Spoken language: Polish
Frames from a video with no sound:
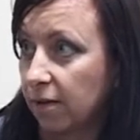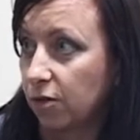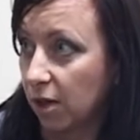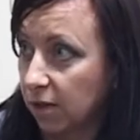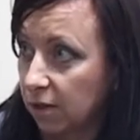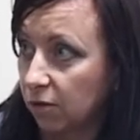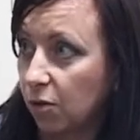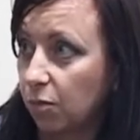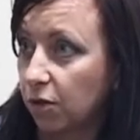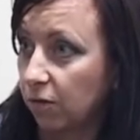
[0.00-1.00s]
Często
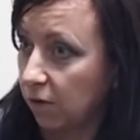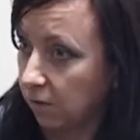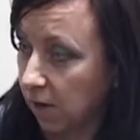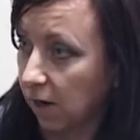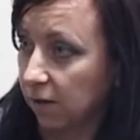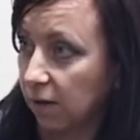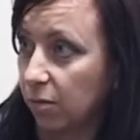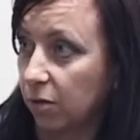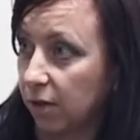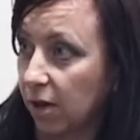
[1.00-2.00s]

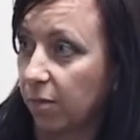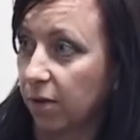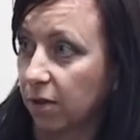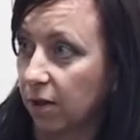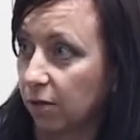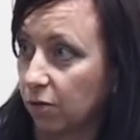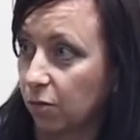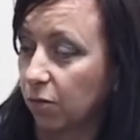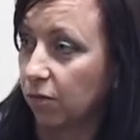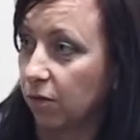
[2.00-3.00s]
nieprzewidywalne, bo tak jak pan
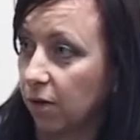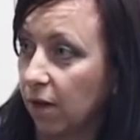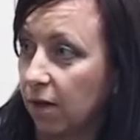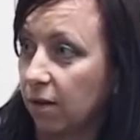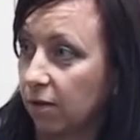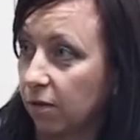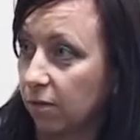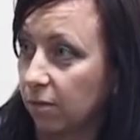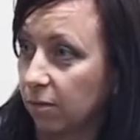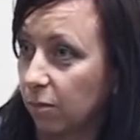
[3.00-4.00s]
redaktor mówi, y,
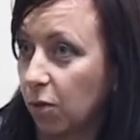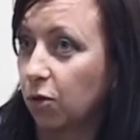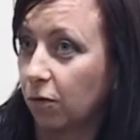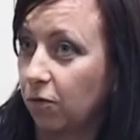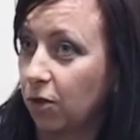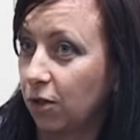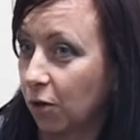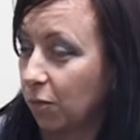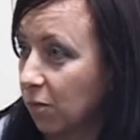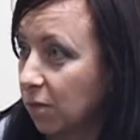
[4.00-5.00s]
box office
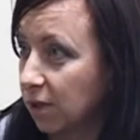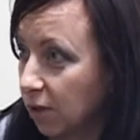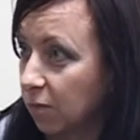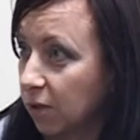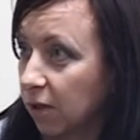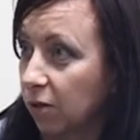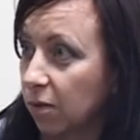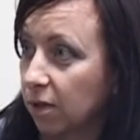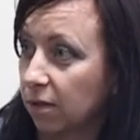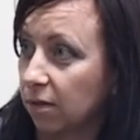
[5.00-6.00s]
sobie, my sobie.
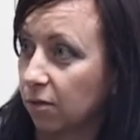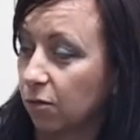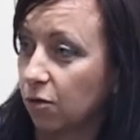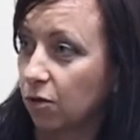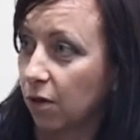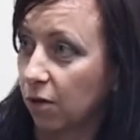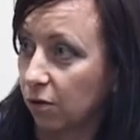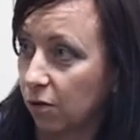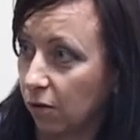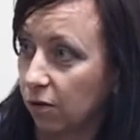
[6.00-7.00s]
Natomiast już
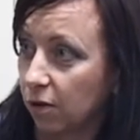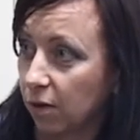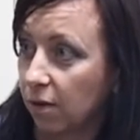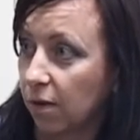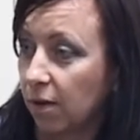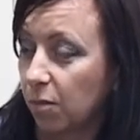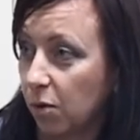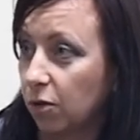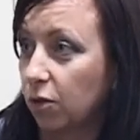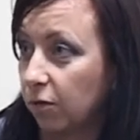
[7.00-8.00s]
niejednokrotnie
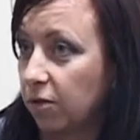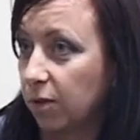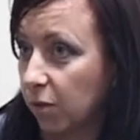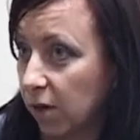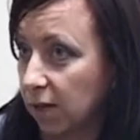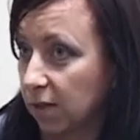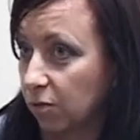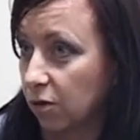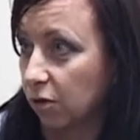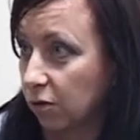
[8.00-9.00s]
box office
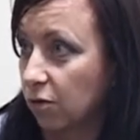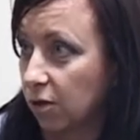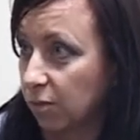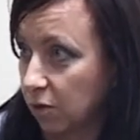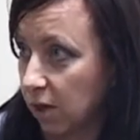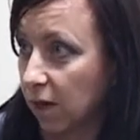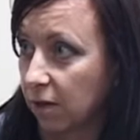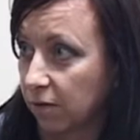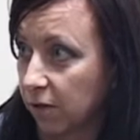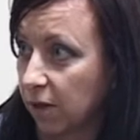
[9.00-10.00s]
pokazał, że to, co się
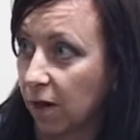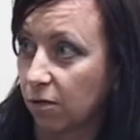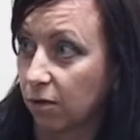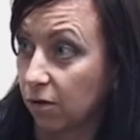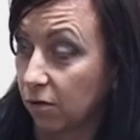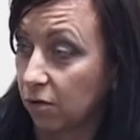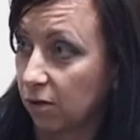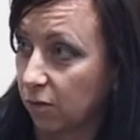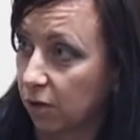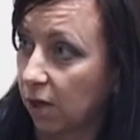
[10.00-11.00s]
sprzedaje w kraju,
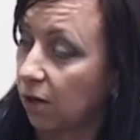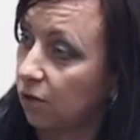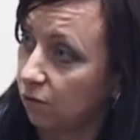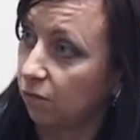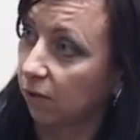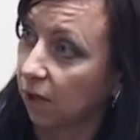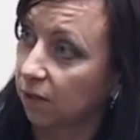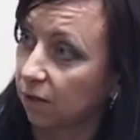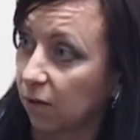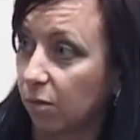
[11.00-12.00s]
niekoniecznie sprzedaje się u
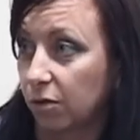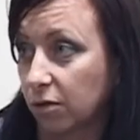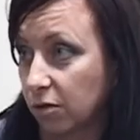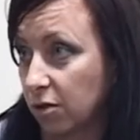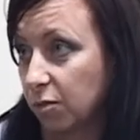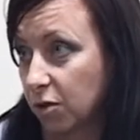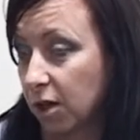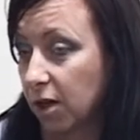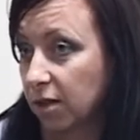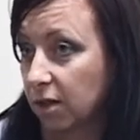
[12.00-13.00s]
nas, albo to, co się
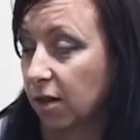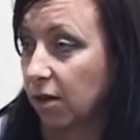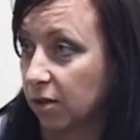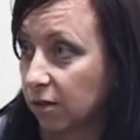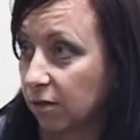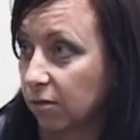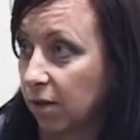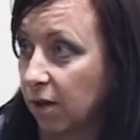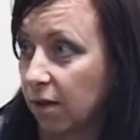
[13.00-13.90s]
sprzedaje za granicą,